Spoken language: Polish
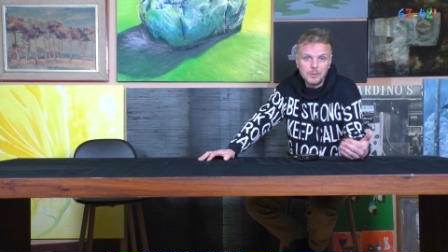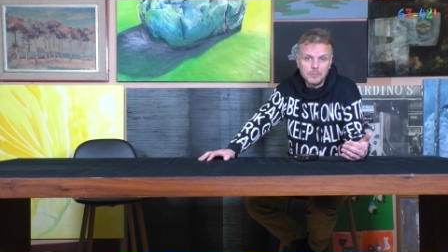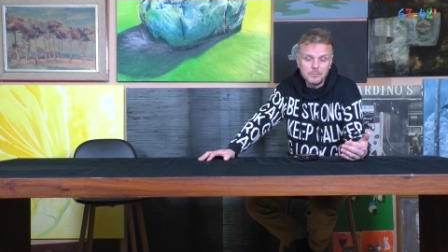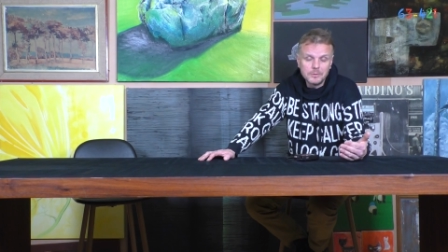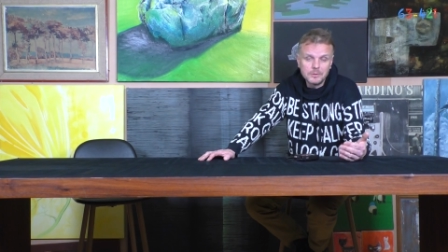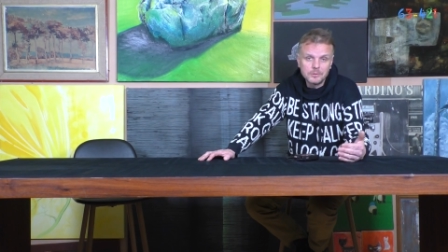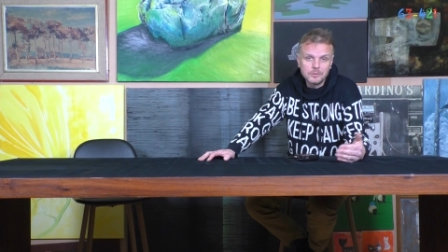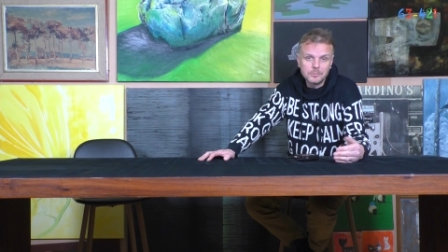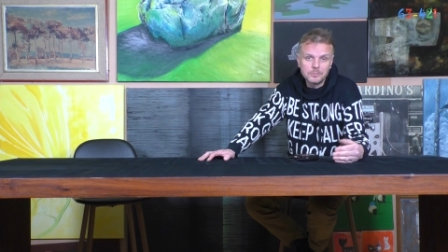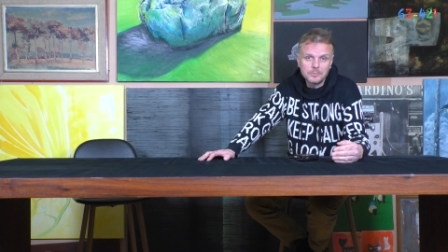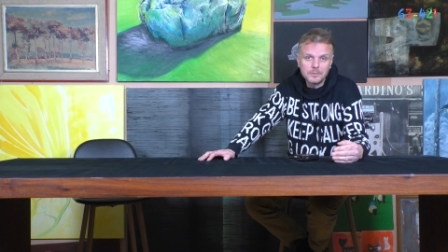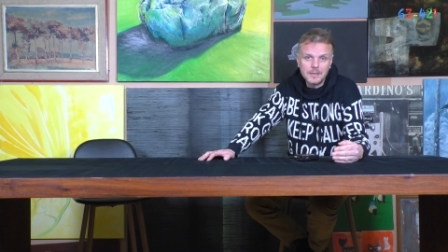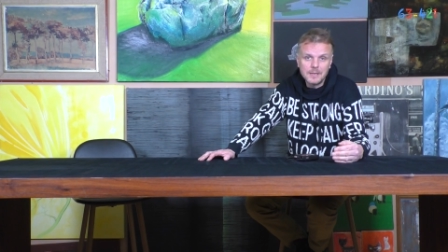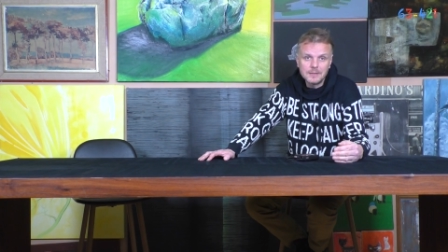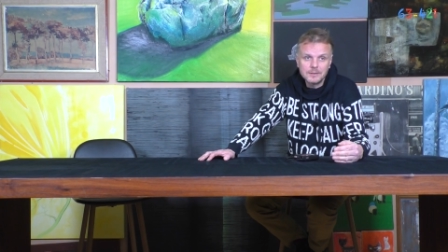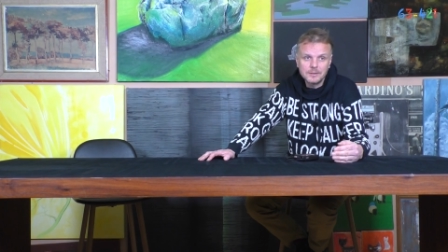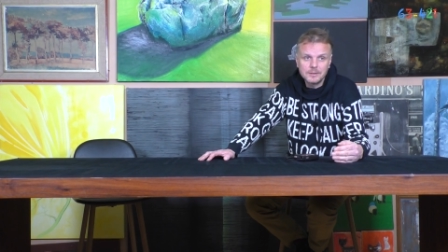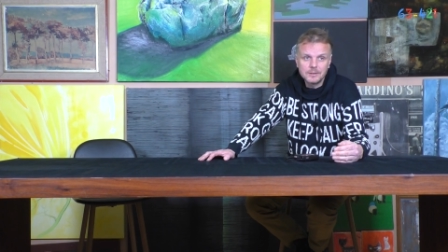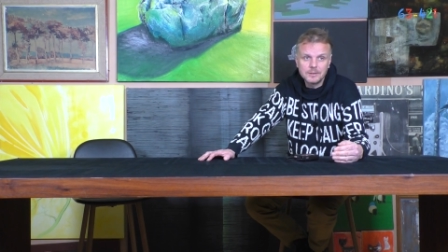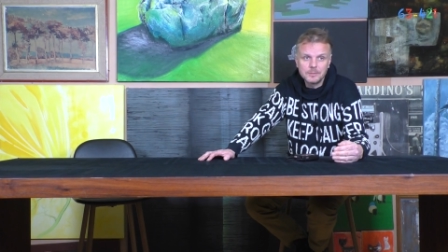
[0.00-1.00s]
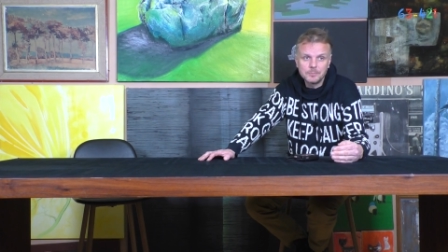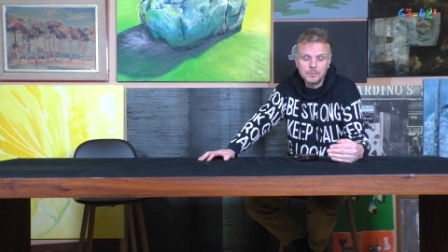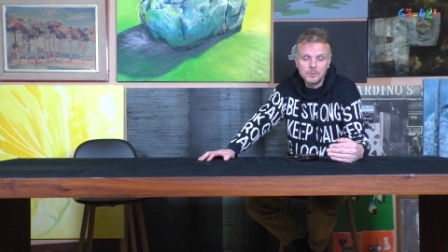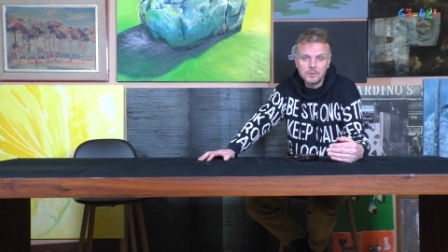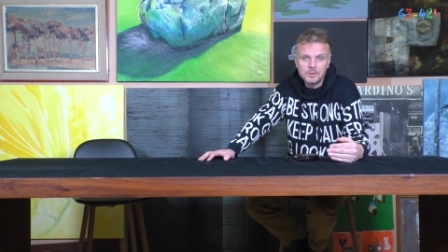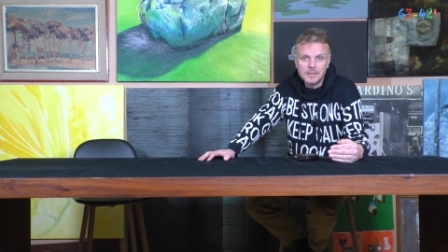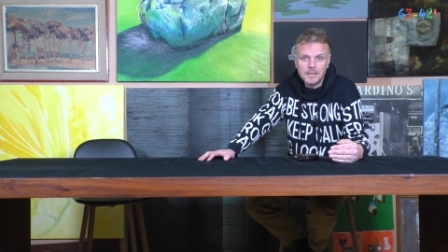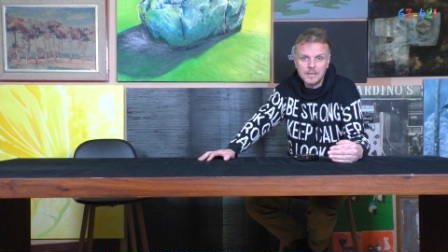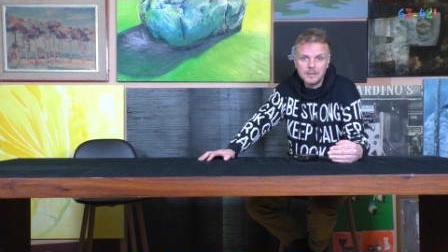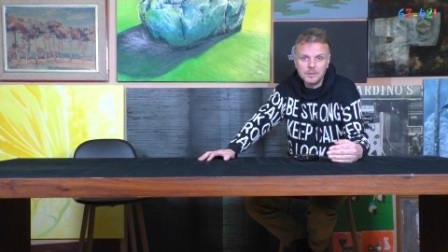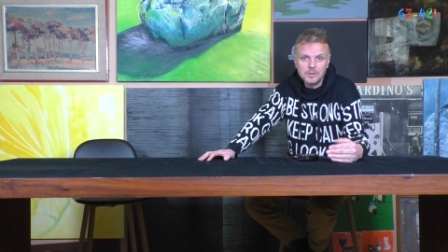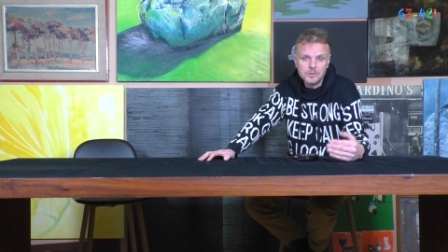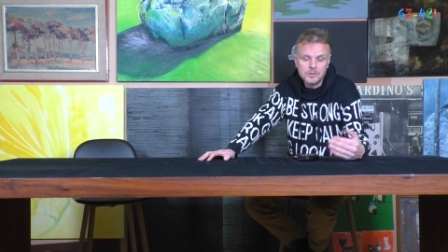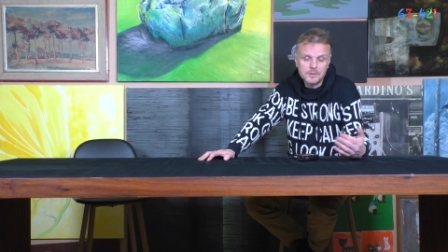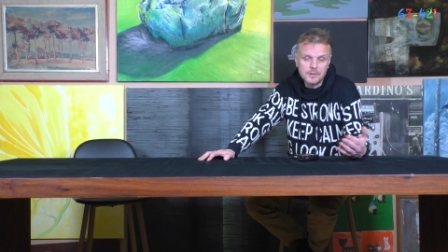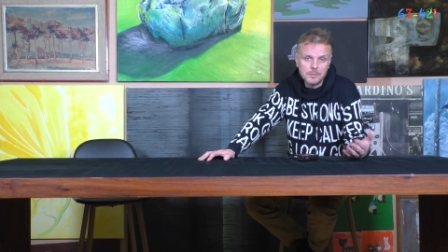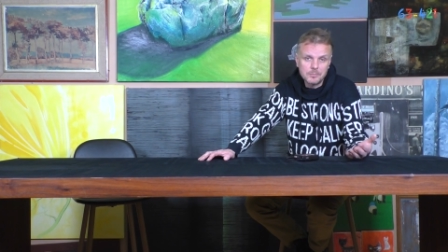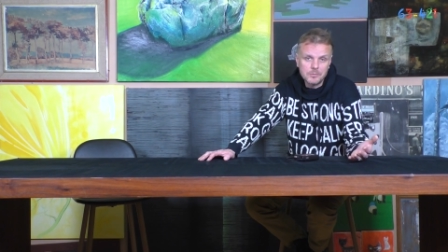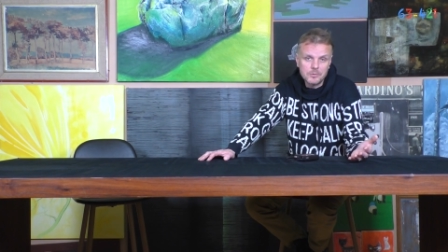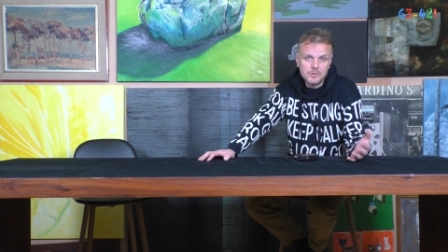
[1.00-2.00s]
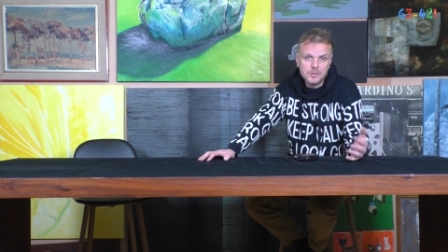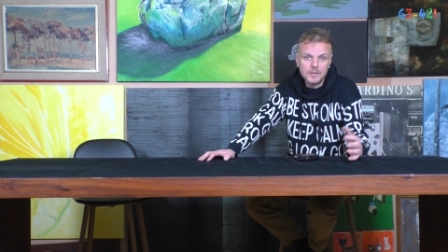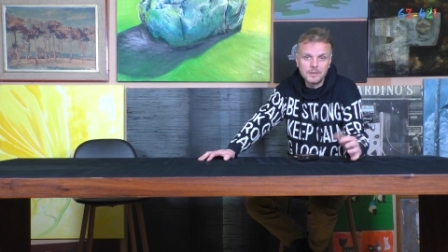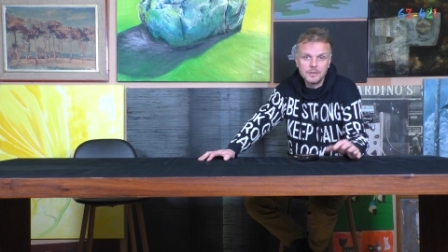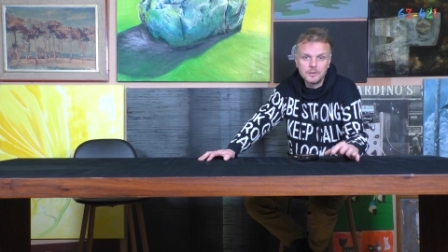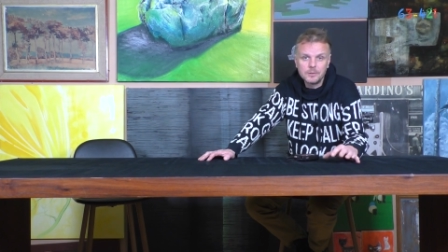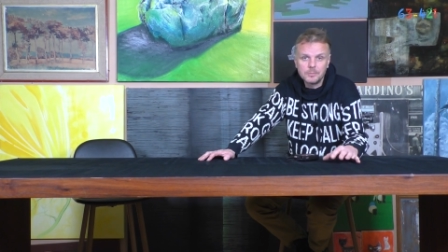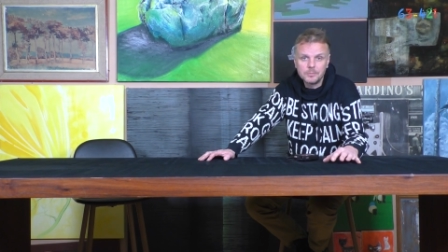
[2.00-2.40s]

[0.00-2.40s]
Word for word: pomysł na spotkanie czy zaproszenie